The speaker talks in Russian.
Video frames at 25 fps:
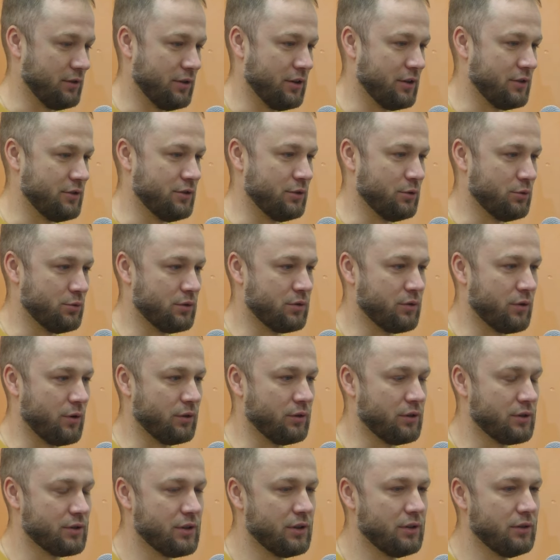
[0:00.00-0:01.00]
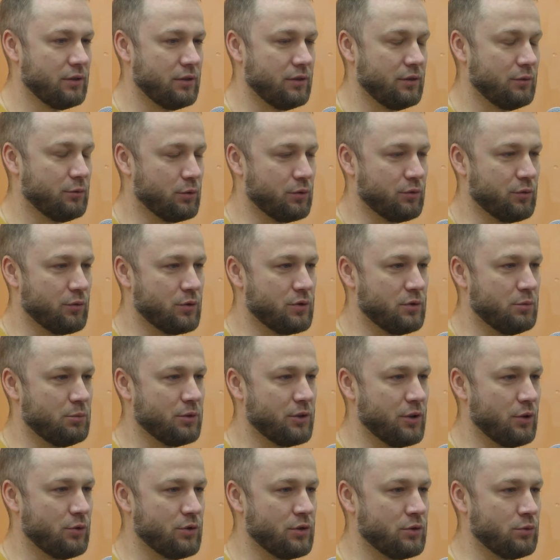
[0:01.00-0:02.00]
я делаю, закрываю глаза, и вот вроде
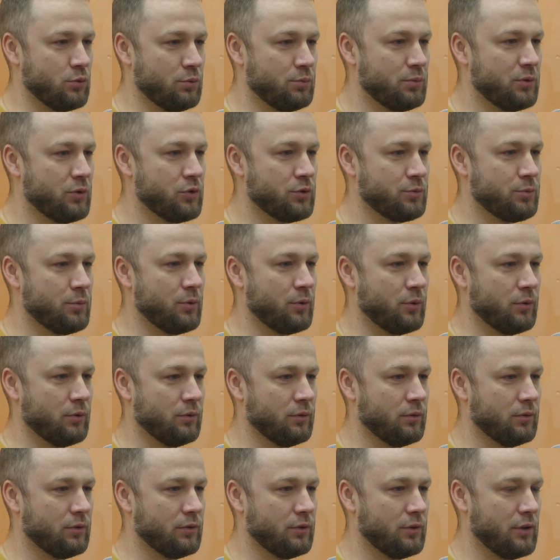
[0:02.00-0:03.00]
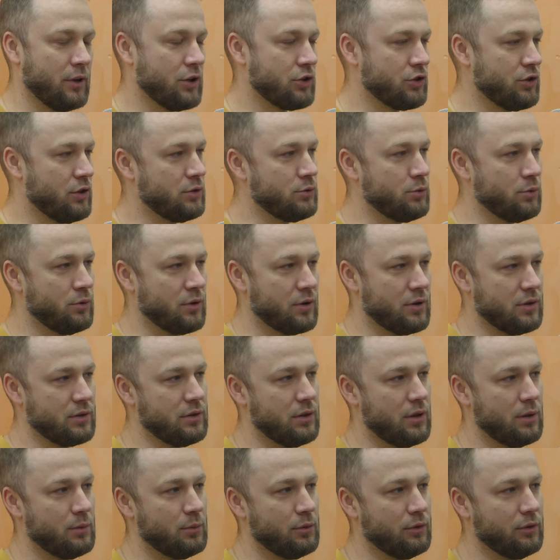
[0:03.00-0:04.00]
пытаюсь заснуть, потом вспоминаю, да я ж лицо не
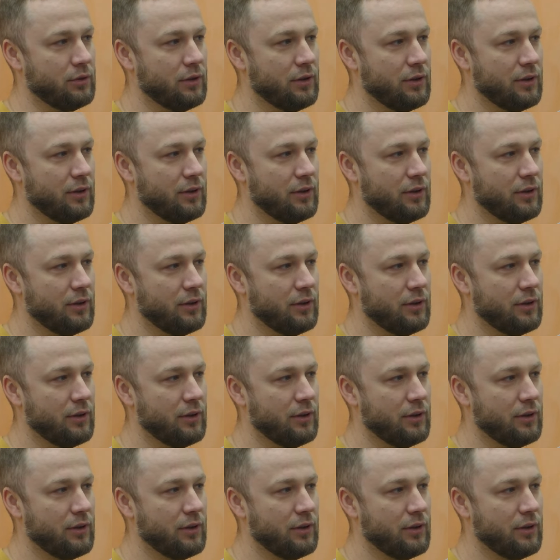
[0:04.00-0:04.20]
расслабил.